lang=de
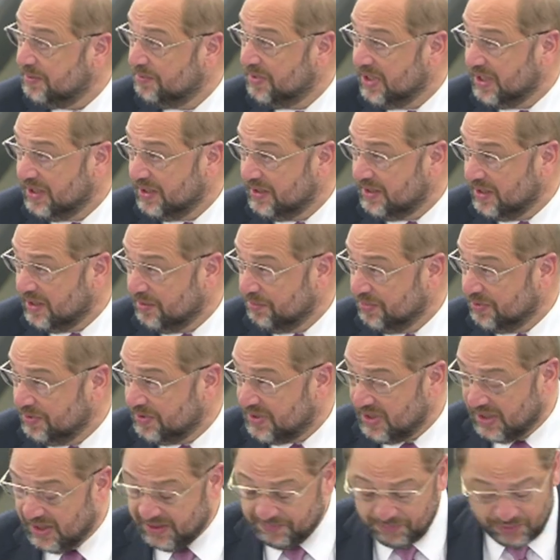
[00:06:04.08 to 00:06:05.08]
meine Damen und
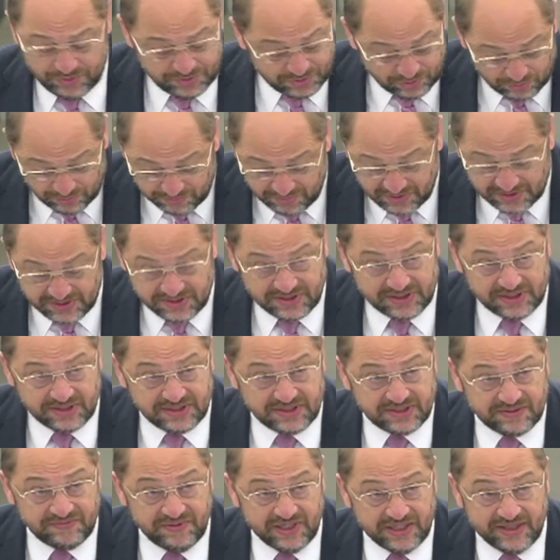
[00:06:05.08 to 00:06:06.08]
Herren, muss
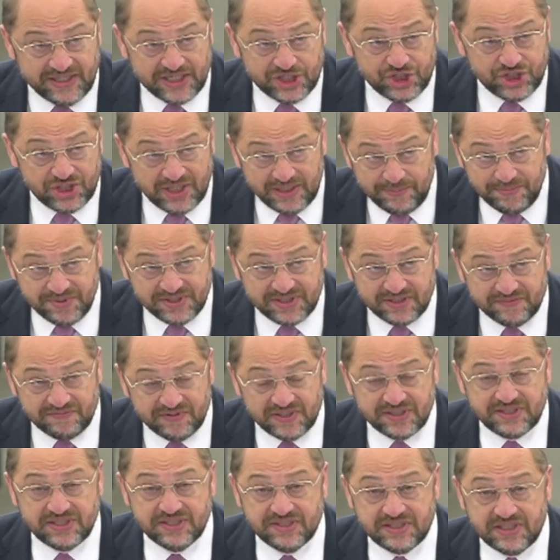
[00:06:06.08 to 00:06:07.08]
umgesetzt werden. Das Schlimmste,
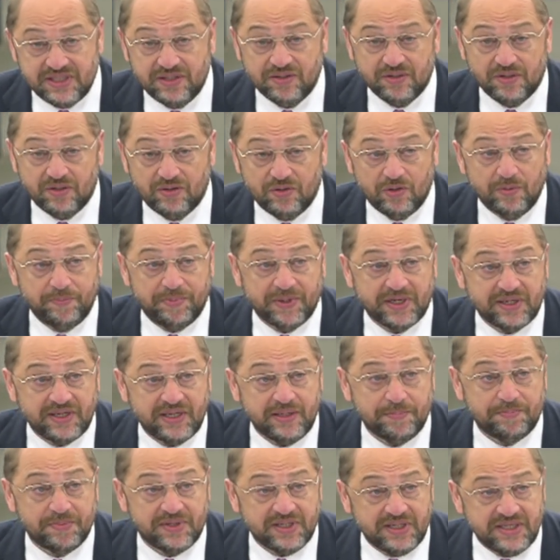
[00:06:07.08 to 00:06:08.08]
was es in Europa
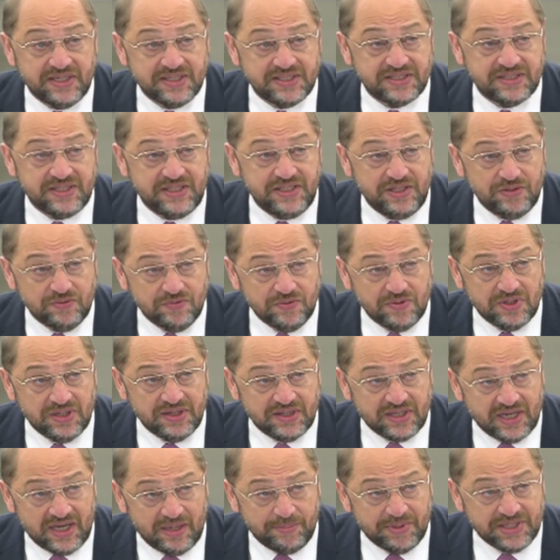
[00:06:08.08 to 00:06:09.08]
gibt, ist die
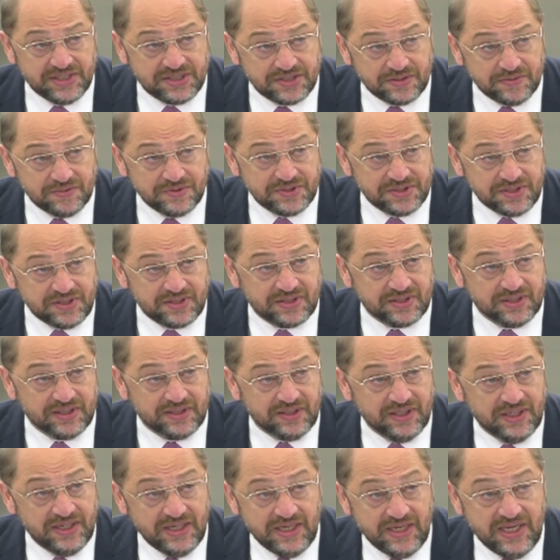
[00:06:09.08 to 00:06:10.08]

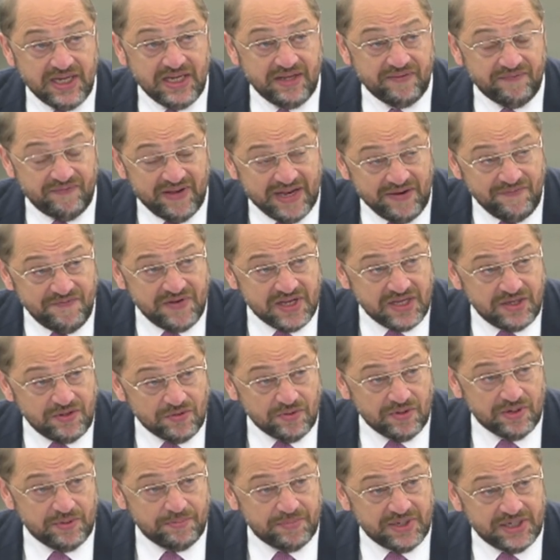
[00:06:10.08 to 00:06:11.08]
Jugendarbeitslosigkeit. Wenn wir
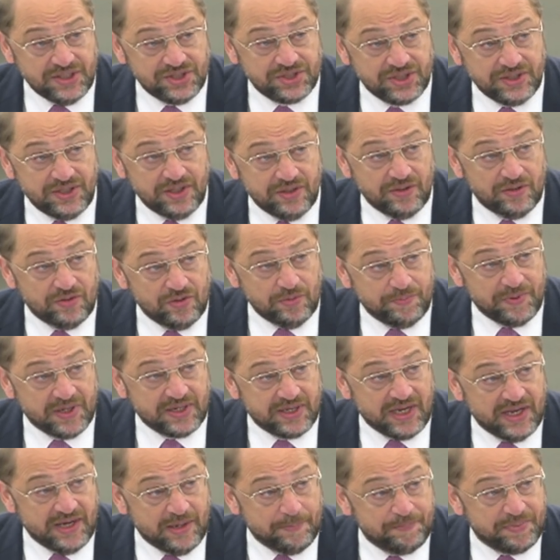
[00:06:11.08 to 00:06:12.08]
jungen Menschen in Europa
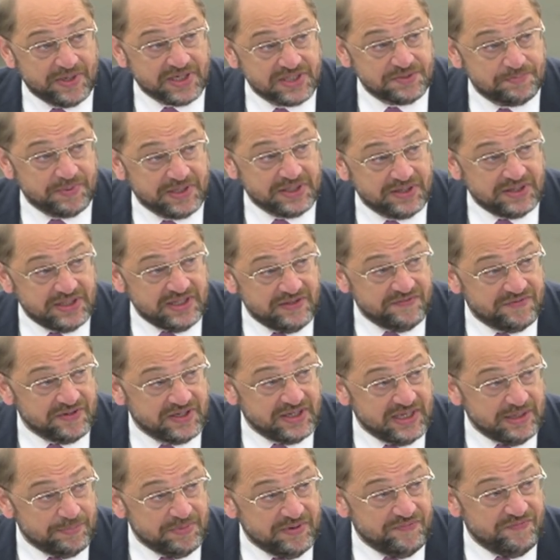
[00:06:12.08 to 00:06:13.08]
keine Perspektive
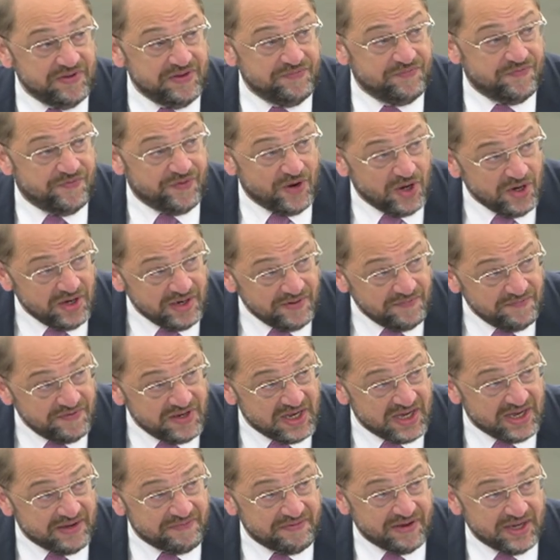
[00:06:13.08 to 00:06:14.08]
geben, wie wollen
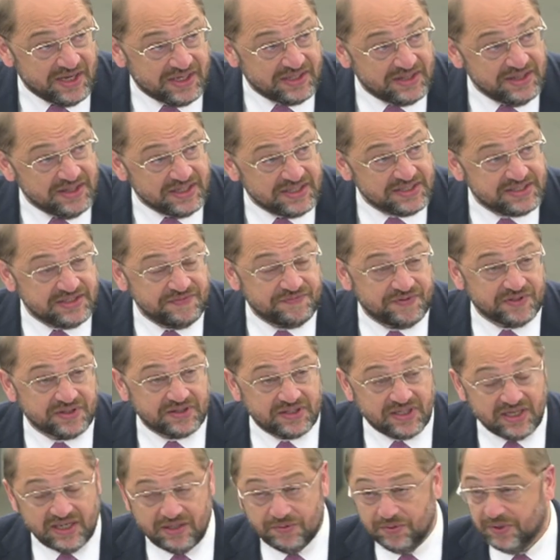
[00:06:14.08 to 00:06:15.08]
wir erwarten, dass sie
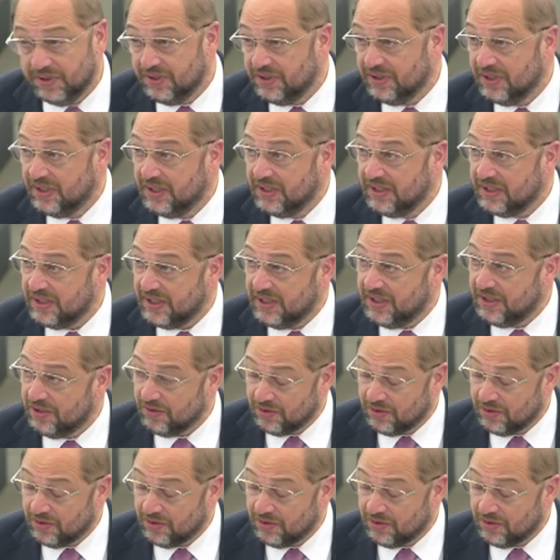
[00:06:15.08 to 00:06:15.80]
Vertrauen in die